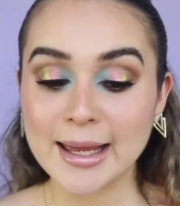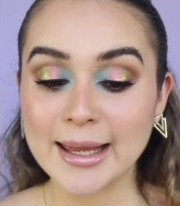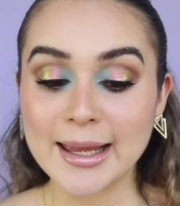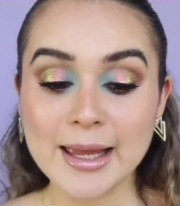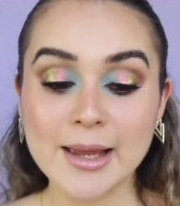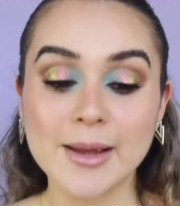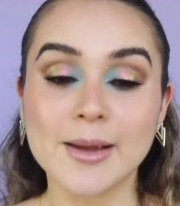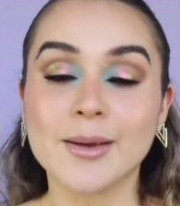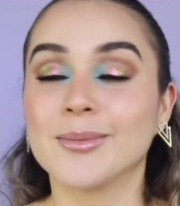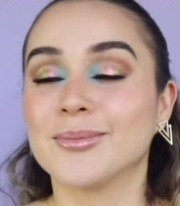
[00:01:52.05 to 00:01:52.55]

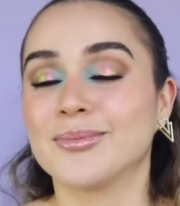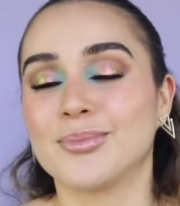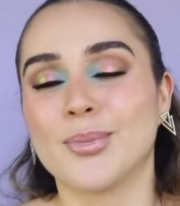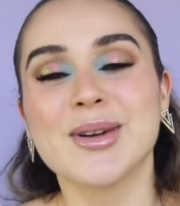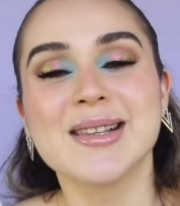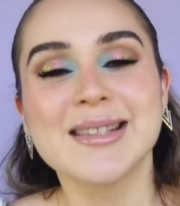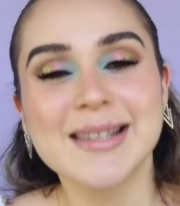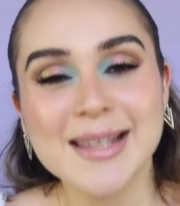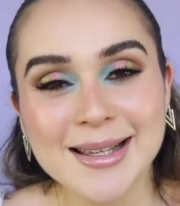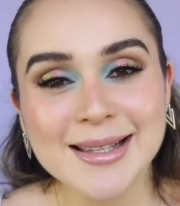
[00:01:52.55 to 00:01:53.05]
Y
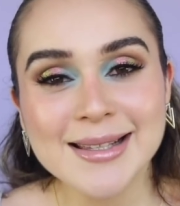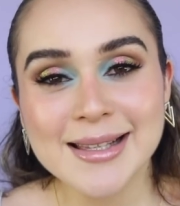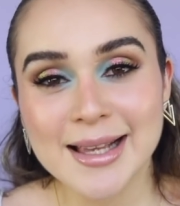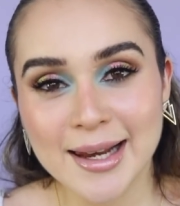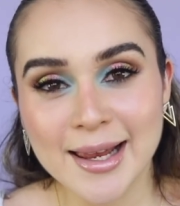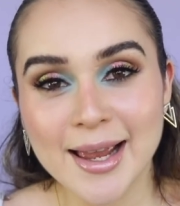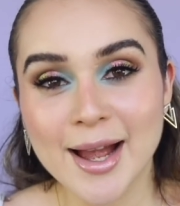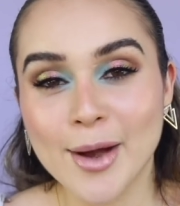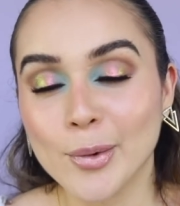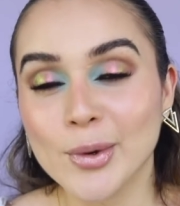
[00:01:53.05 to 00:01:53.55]
pues sí,
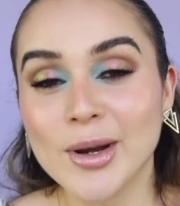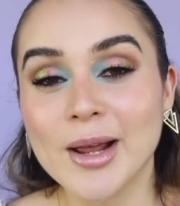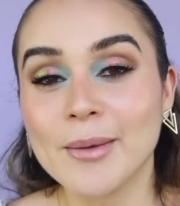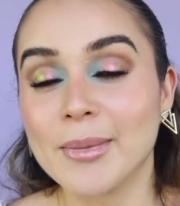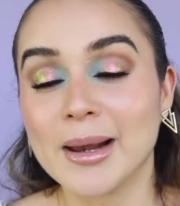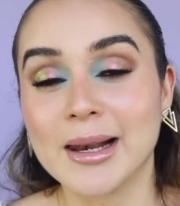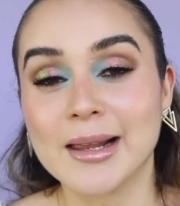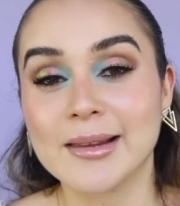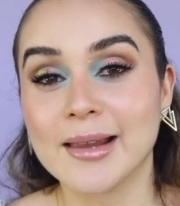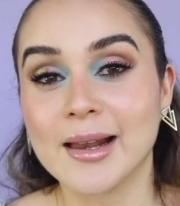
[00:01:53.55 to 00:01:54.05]
sería una
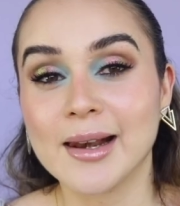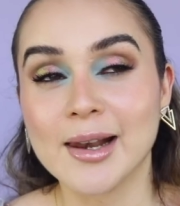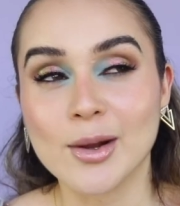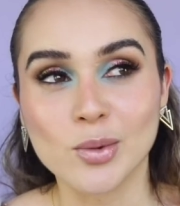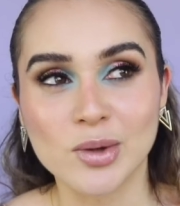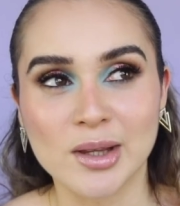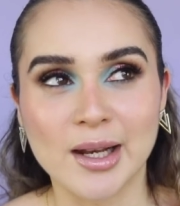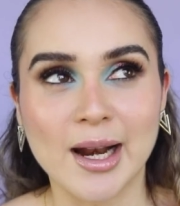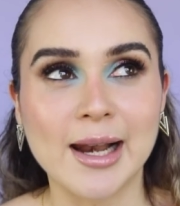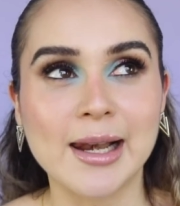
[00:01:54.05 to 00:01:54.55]
paleta
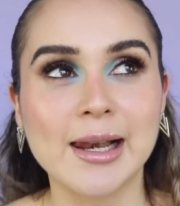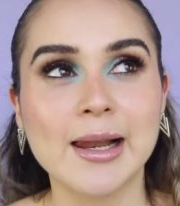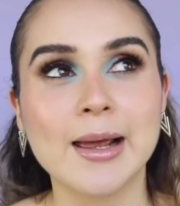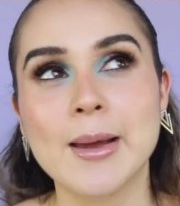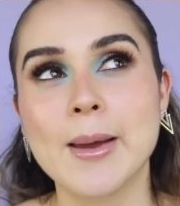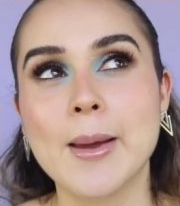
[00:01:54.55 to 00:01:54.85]
neutral,